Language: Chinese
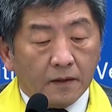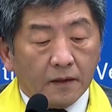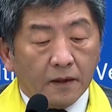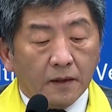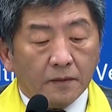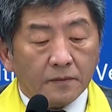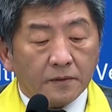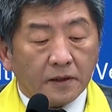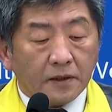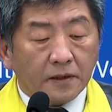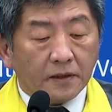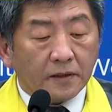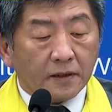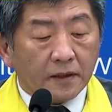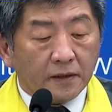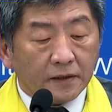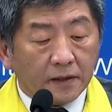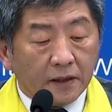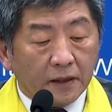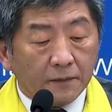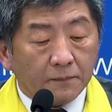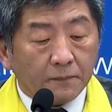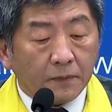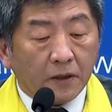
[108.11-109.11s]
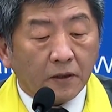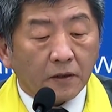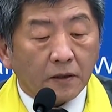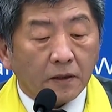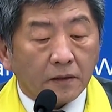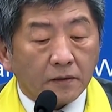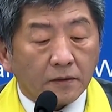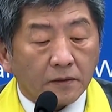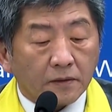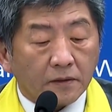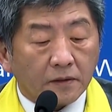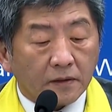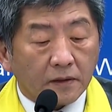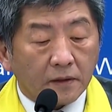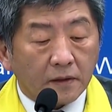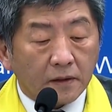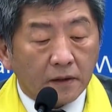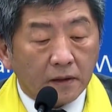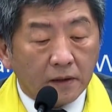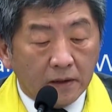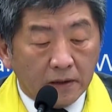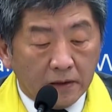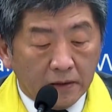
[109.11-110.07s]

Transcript: 那我们先跟大家报告，就是。